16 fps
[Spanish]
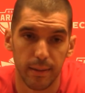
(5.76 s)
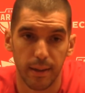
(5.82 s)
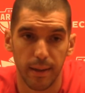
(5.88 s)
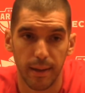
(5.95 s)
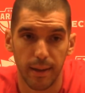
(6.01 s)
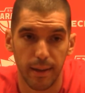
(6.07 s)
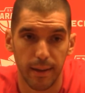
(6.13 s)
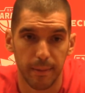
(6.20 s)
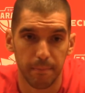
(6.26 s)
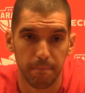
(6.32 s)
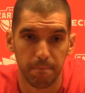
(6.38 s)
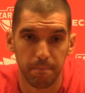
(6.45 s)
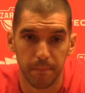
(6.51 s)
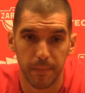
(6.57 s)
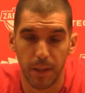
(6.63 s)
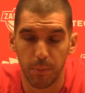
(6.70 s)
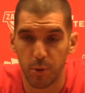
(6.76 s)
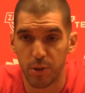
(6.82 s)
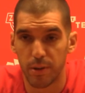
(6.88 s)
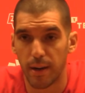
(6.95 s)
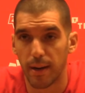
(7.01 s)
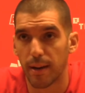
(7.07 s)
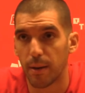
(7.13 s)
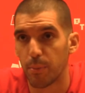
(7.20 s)
eh,
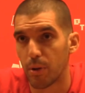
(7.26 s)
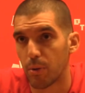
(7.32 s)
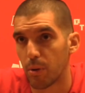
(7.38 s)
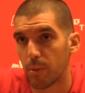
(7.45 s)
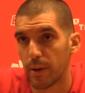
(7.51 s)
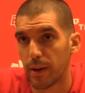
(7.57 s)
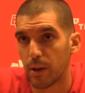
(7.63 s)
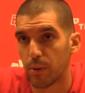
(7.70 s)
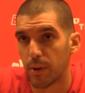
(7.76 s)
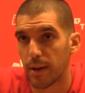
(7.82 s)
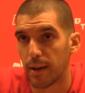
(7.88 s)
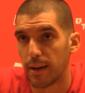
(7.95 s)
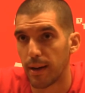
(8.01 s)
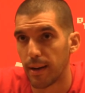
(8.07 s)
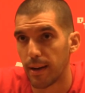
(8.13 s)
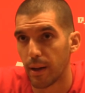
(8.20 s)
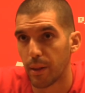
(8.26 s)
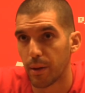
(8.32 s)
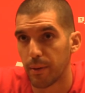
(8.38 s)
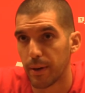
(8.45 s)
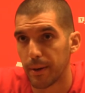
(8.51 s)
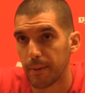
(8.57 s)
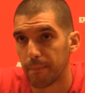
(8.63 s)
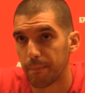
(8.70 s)
demostrar que puedo volver a jugar en la Liga CB,
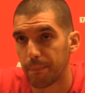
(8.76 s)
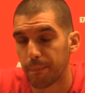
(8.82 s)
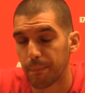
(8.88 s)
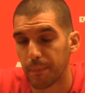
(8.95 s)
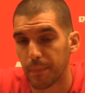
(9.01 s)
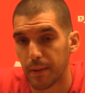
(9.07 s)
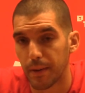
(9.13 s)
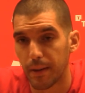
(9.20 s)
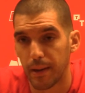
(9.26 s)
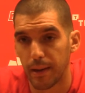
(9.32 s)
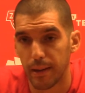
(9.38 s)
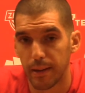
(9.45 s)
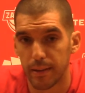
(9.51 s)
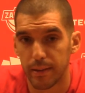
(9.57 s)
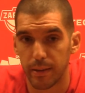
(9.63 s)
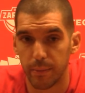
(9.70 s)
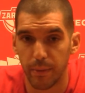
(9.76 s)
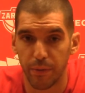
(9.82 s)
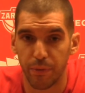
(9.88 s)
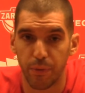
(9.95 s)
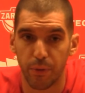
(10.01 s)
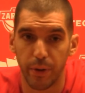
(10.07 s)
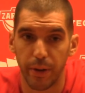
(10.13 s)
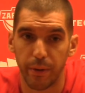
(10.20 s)
que si me
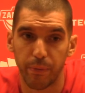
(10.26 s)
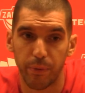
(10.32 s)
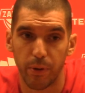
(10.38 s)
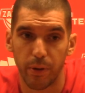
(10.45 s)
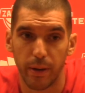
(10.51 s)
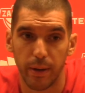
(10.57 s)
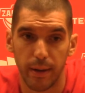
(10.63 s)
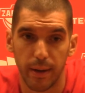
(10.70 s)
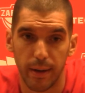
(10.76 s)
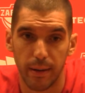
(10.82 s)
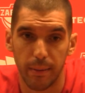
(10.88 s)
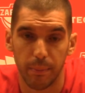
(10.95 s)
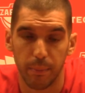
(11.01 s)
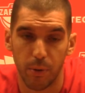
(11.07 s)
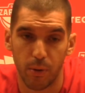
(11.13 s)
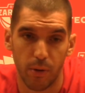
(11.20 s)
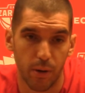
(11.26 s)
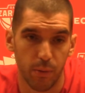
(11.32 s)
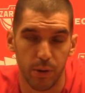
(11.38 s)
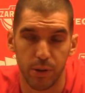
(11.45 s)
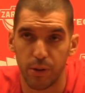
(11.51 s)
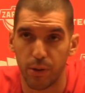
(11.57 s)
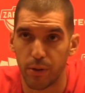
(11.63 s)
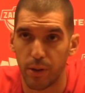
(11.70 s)
fui fue por una
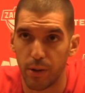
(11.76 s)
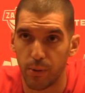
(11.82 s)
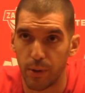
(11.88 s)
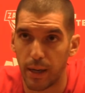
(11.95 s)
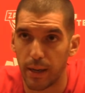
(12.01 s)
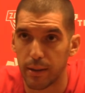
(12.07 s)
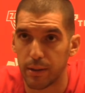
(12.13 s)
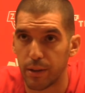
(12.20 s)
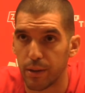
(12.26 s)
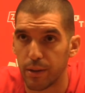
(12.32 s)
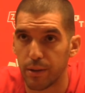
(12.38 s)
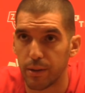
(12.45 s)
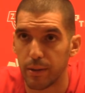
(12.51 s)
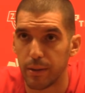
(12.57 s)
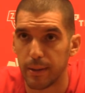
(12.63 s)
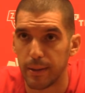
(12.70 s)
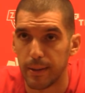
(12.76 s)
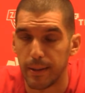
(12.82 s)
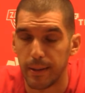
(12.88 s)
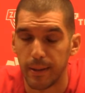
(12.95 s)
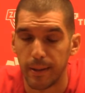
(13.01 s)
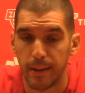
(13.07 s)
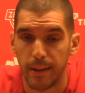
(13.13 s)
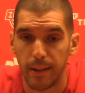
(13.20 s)
cuestión de una lesión.
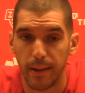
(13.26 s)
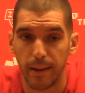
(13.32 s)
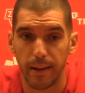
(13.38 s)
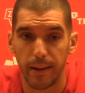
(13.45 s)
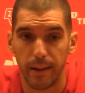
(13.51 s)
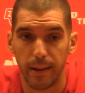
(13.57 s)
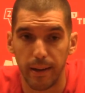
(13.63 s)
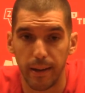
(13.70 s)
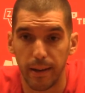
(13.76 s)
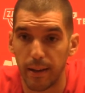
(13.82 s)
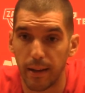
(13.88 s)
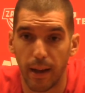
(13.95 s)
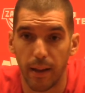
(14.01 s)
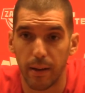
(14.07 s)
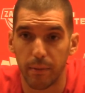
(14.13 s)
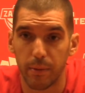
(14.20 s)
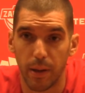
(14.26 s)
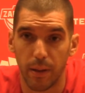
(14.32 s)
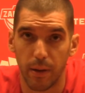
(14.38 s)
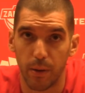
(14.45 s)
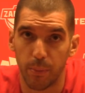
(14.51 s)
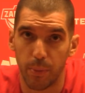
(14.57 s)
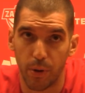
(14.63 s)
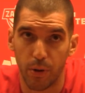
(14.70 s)
Y nada,
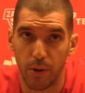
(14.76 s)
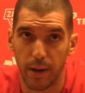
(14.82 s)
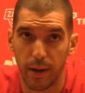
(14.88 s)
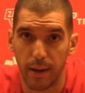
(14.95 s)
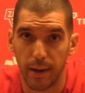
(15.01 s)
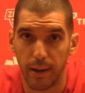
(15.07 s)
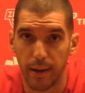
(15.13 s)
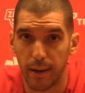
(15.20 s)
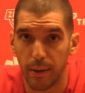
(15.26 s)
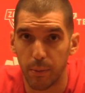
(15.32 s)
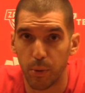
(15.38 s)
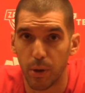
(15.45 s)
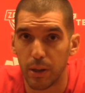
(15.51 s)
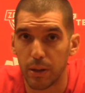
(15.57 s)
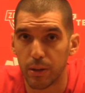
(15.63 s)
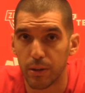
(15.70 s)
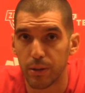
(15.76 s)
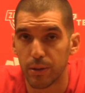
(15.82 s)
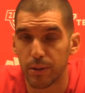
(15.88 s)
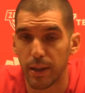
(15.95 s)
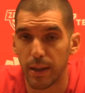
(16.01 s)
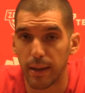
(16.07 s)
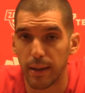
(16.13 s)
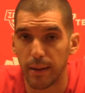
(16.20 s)
decir un poco que, que he vuelto,
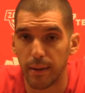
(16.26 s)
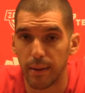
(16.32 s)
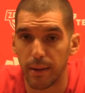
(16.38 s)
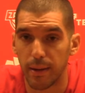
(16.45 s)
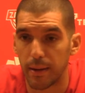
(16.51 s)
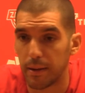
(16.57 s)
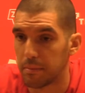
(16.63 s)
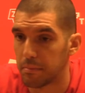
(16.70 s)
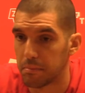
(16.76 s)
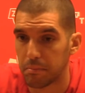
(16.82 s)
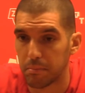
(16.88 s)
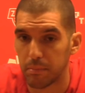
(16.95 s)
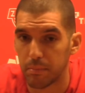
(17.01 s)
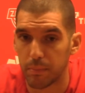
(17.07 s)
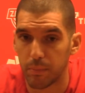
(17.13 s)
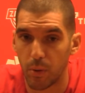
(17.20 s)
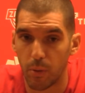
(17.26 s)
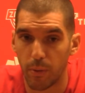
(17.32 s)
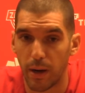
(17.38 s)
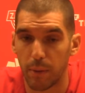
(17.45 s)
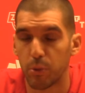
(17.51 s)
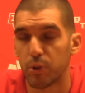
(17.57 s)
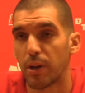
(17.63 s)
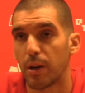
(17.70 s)
que volver
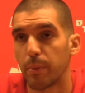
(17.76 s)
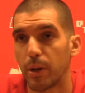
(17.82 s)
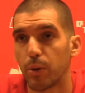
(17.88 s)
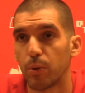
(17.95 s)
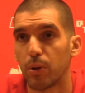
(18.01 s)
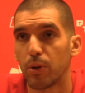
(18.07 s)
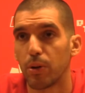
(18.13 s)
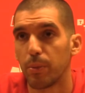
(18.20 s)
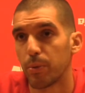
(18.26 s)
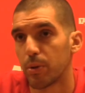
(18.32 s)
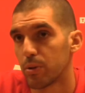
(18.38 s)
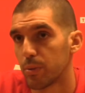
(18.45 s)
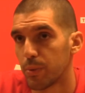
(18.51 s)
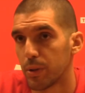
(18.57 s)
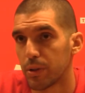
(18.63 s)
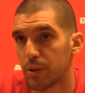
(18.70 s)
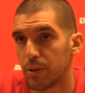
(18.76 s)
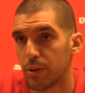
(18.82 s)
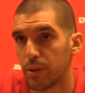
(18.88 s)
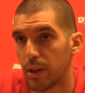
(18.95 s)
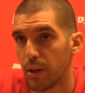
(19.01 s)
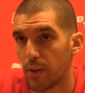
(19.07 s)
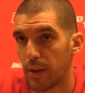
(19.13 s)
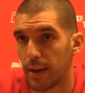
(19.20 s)
a mostrar mi juego y por supuesto
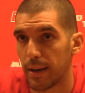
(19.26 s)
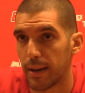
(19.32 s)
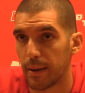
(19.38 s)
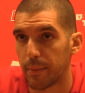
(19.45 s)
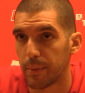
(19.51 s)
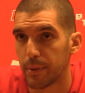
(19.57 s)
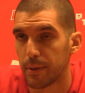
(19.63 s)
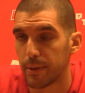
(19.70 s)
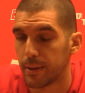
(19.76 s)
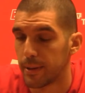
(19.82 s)
ayudar al equipo